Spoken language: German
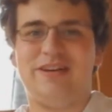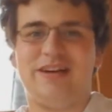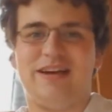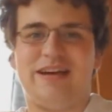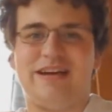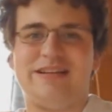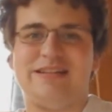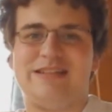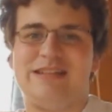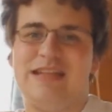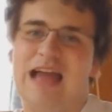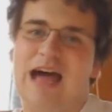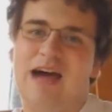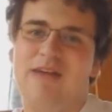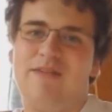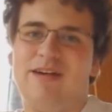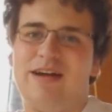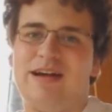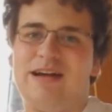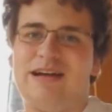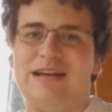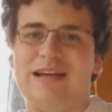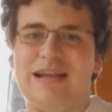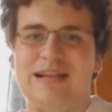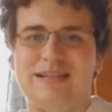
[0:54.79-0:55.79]
Sonntag ist
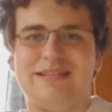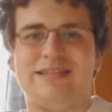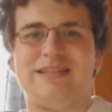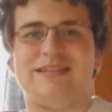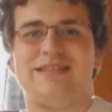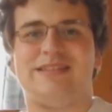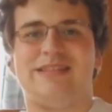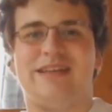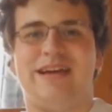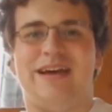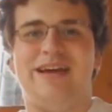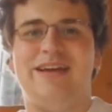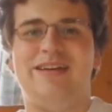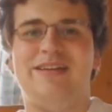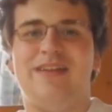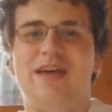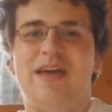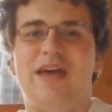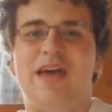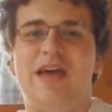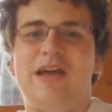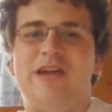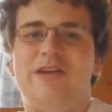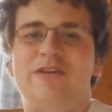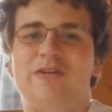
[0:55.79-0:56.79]
Lava Classics Zeit.
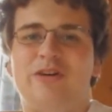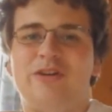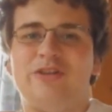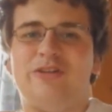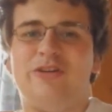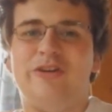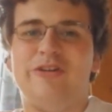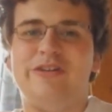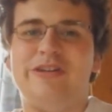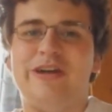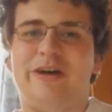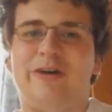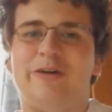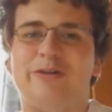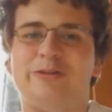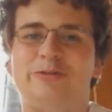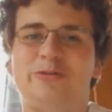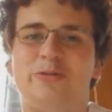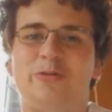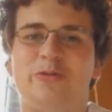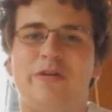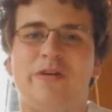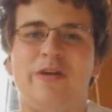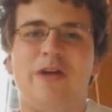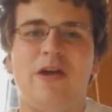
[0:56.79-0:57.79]
Dort könnt ihr
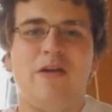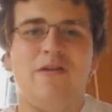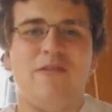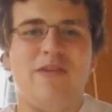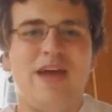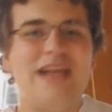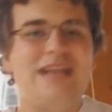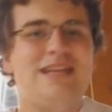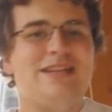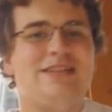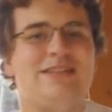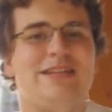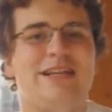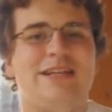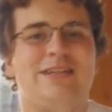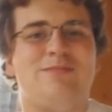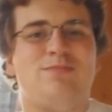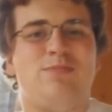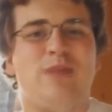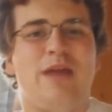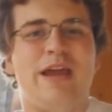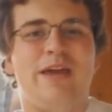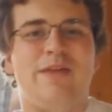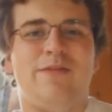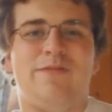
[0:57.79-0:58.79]
aussuchen, welches
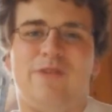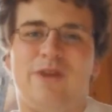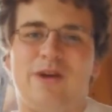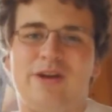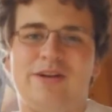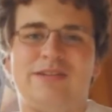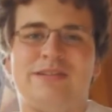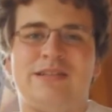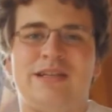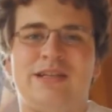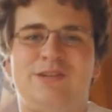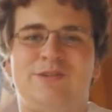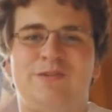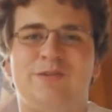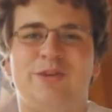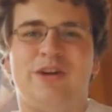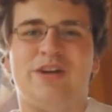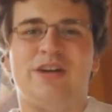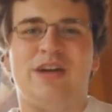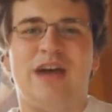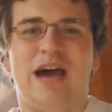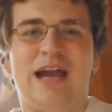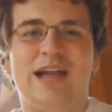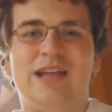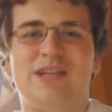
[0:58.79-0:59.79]
Let's Play fortgesetzt
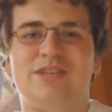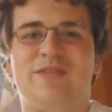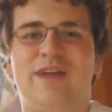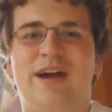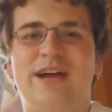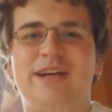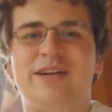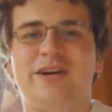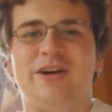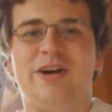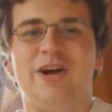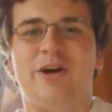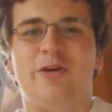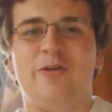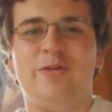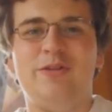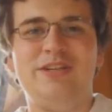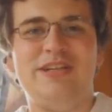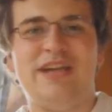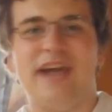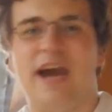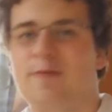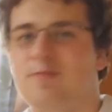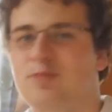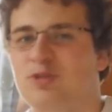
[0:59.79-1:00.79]
wird. Alles weitere
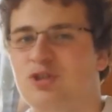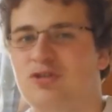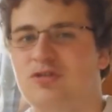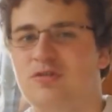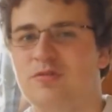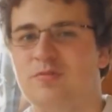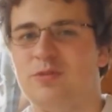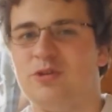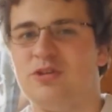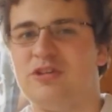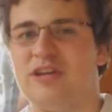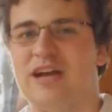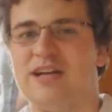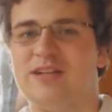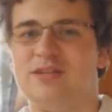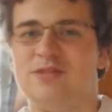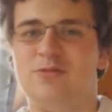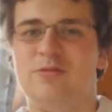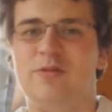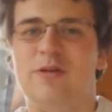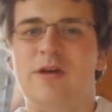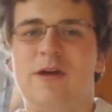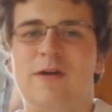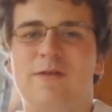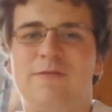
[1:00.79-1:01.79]
und die Abstimmung
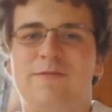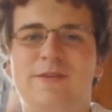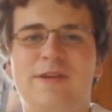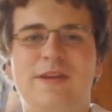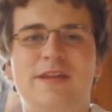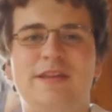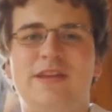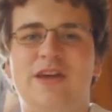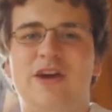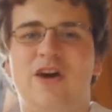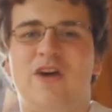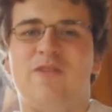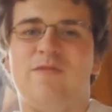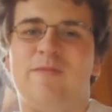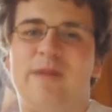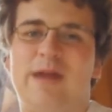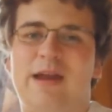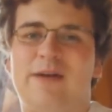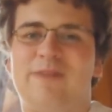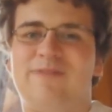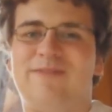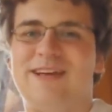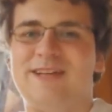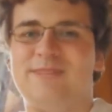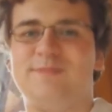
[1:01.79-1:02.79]
dazu findet ihr auf
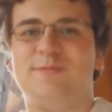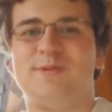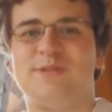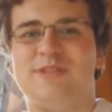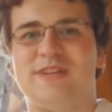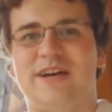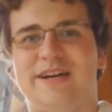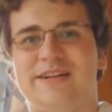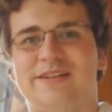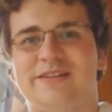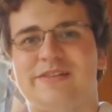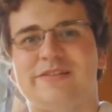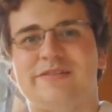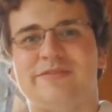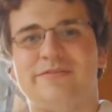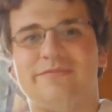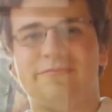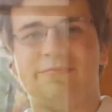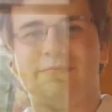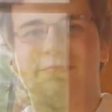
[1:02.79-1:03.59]
meiner Facebook-Seite.